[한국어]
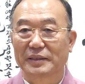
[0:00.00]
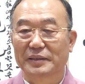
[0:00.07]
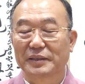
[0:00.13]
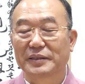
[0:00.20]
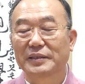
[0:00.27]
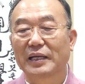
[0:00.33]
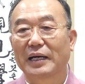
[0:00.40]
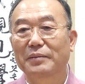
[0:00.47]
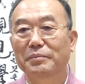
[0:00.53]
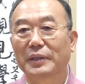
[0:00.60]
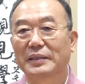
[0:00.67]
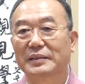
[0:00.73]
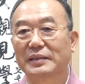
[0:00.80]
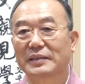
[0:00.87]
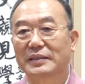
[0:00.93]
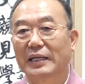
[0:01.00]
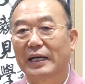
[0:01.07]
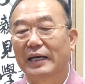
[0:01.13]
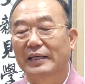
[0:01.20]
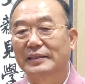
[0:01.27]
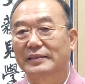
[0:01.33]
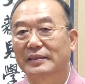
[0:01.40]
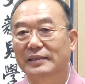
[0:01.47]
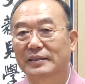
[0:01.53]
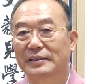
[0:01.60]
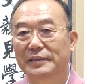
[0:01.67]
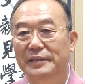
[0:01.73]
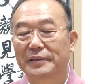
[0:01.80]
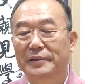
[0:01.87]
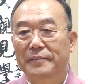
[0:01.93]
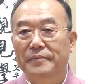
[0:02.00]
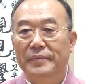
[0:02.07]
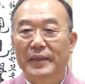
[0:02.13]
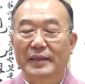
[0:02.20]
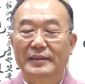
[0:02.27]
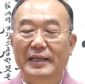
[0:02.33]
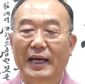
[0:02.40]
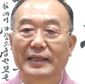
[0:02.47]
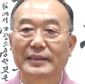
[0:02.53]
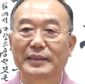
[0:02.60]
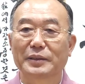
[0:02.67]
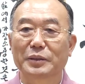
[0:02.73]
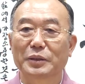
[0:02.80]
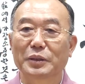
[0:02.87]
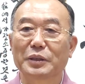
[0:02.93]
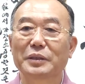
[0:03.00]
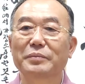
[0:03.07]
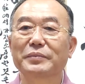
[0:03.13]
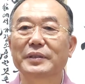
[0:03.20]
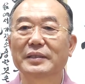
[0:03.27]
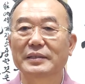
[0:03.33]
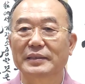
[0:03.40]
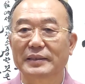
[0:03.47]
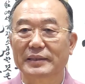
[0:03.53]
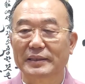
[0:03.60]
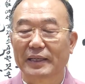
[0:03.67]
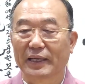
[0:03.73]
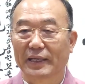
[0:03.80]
거기다 한 발 더 나가서 상해 없는